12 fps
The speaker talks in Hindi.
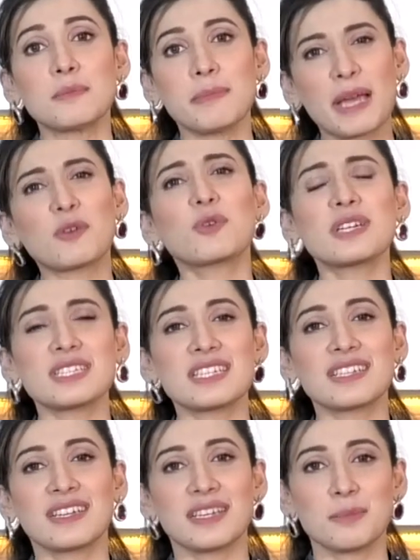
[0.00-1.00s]
मैंगो का
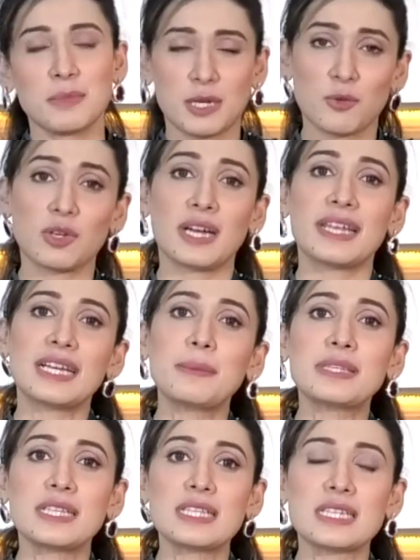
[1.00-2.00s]
सीज़न है मैंगो खाने का
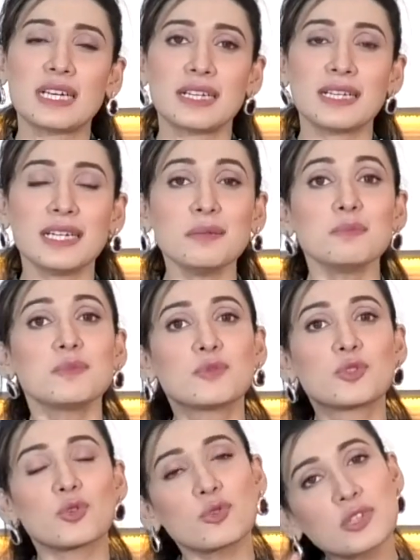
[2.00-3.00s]
भी दिल चाह रहा है अब
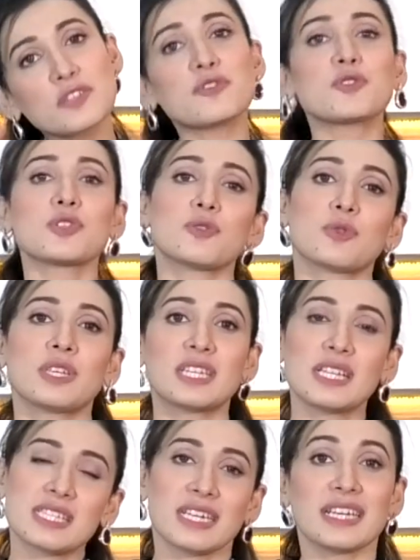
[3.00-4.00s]
दोनों कन्फ्यूजन हो रही है
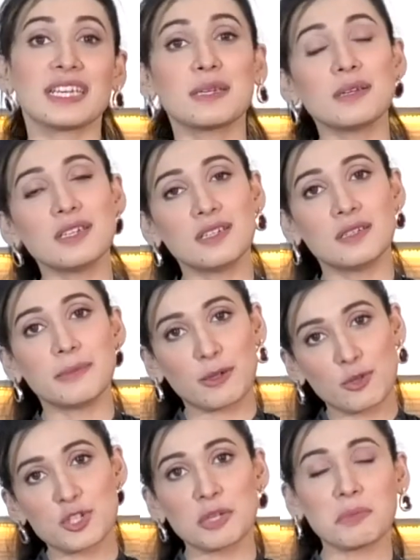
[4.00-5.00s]
दिल चाह रहा है कि
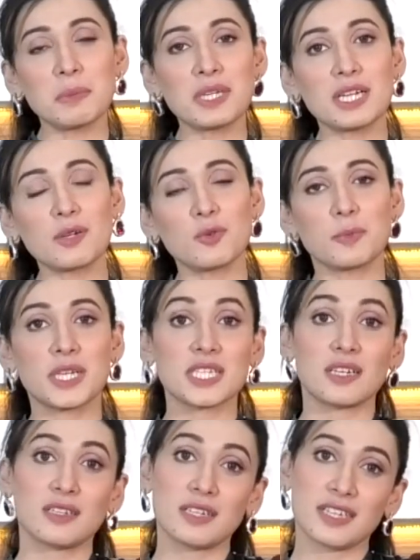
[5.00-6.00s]
मैंगो शेक भी बना लूँ फिर
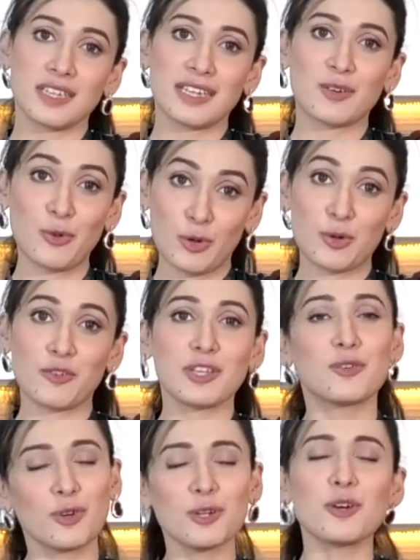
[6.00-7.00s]
चाह रहा है कि कोल्ड
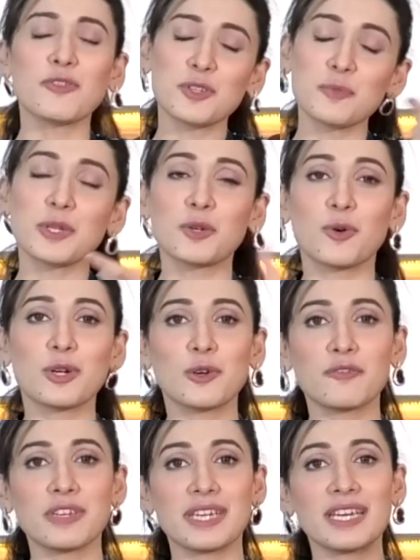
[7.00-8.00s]
कॉफ़ी कोल्ड कॉफ़ी तो फिर कोल्ड
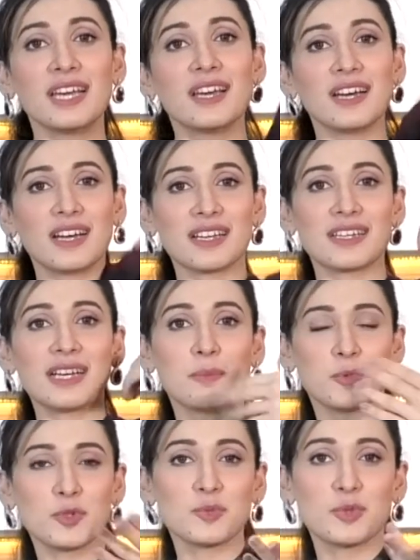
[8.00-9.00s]
कॉफ़ी है अगर
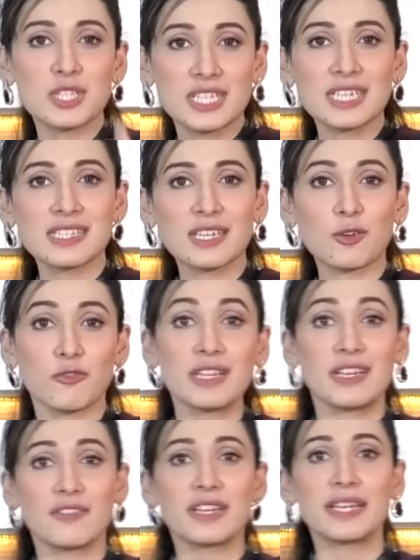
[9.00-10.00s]
आप लोग मुझ जैसे
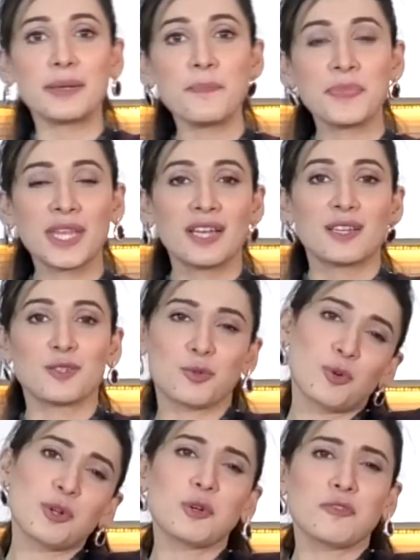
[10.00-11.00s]
कॉफ़ी लवर हैं तो
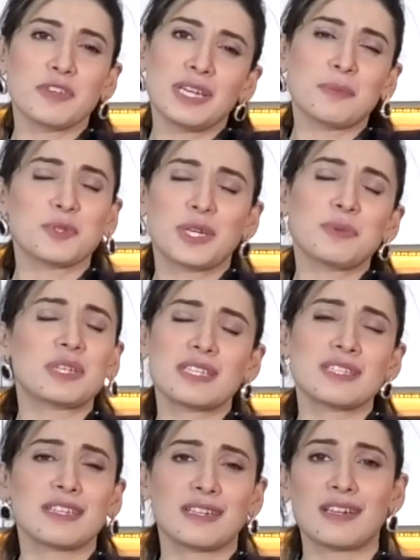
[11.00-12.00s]
कोल्ड कॉफ़ी हम जो है वो
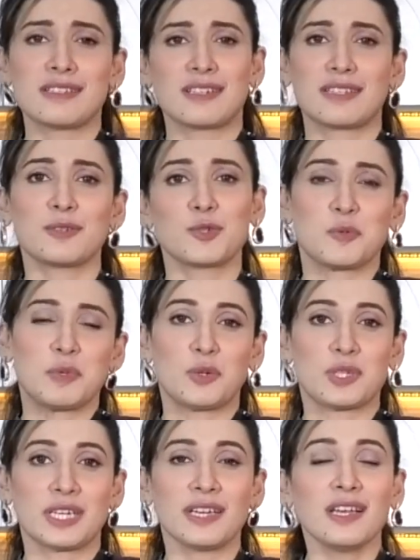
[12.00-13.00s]
रेजिस्ट नहीं कर सकते कुछ भी
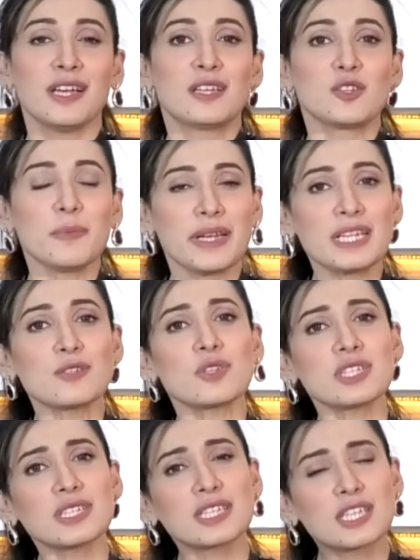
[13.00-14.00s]
हो जाए तो मैंने
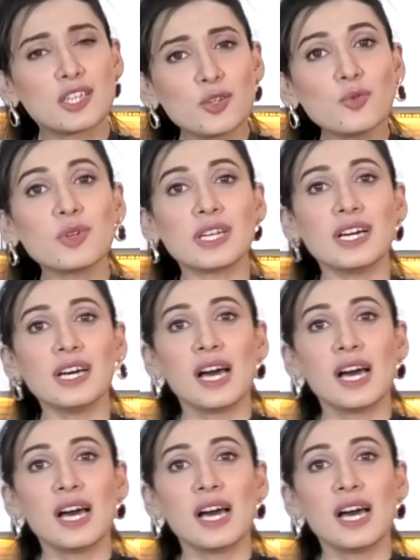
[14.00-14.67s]
सोचा क्यों ना